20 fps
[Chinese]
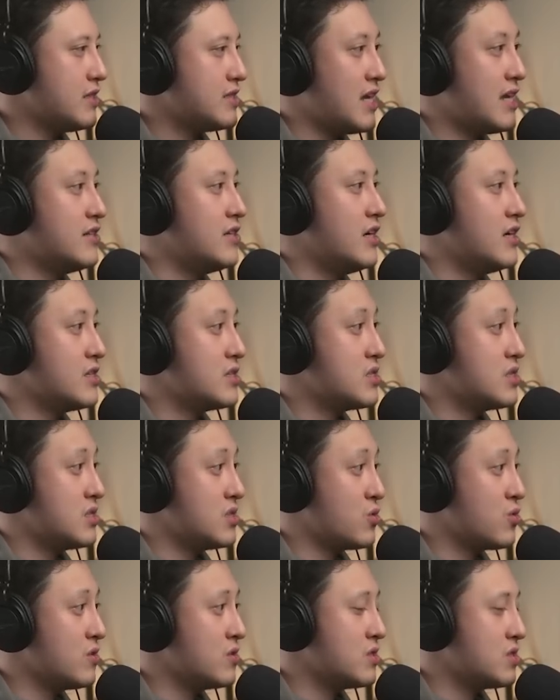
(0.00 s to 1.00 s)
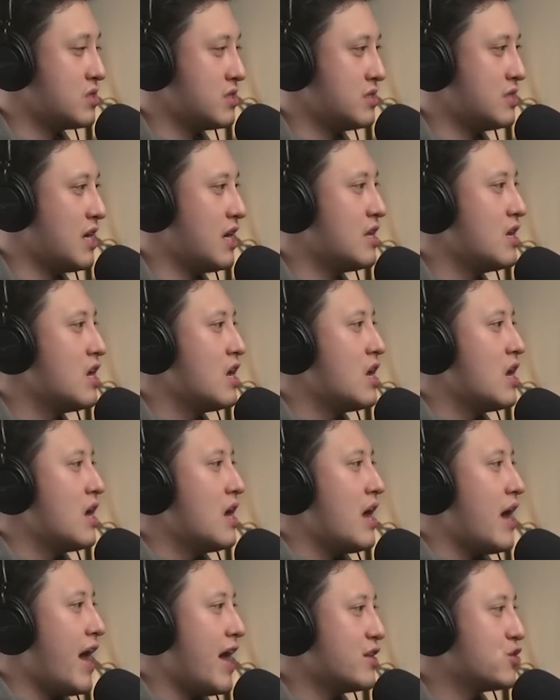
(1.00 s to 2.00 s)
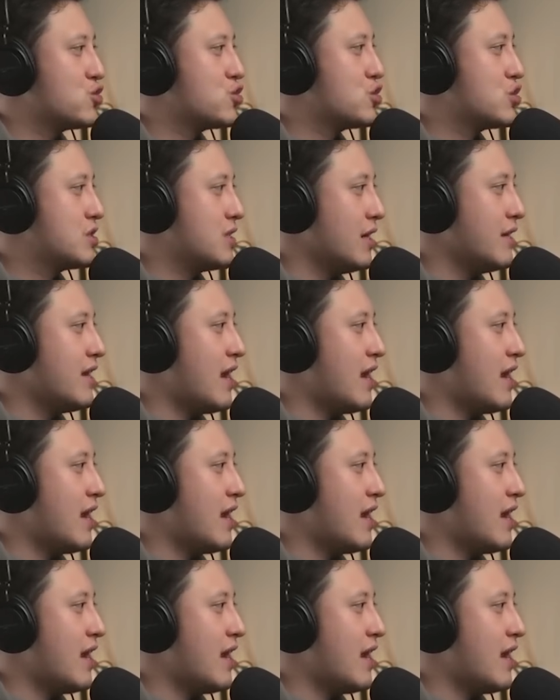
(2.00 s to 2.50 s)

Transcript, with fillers: 在任何时时间，and should